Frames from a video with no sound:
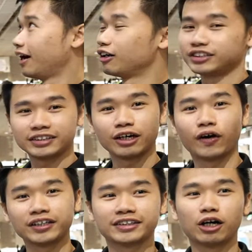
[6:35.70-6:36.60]
好，接下来
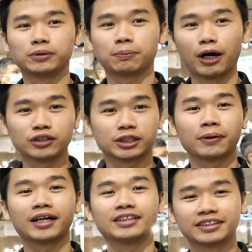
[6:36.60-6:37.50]
欢迎到我们的 Power
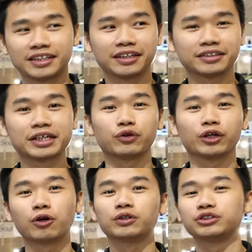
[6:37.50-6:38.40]
Supply 电电
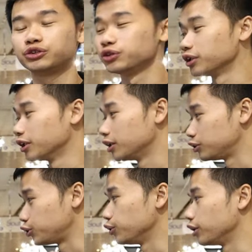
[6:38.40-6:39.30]
源供应器的
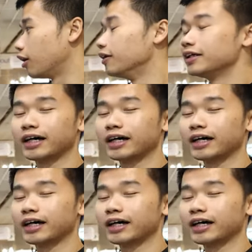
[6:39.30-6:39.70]
区域哈。